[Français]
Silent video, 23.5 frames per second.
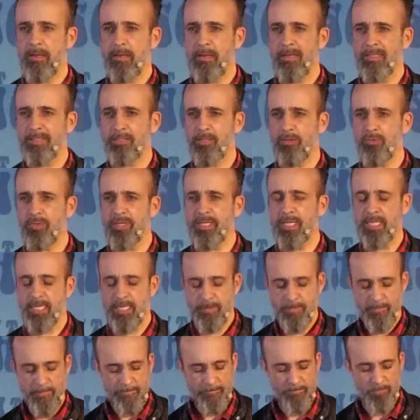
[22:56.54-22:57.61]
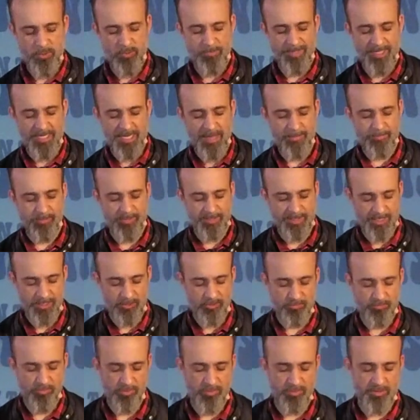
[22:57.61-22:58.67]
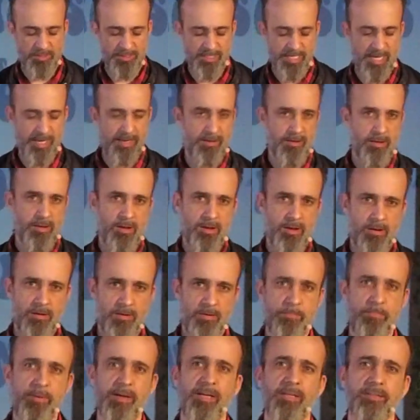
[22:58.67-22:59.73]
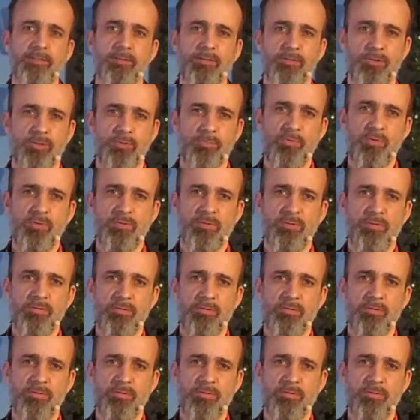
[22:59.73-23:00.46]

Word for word: Et celui qui domine la pensée du monde, c'est le prince de ce monde.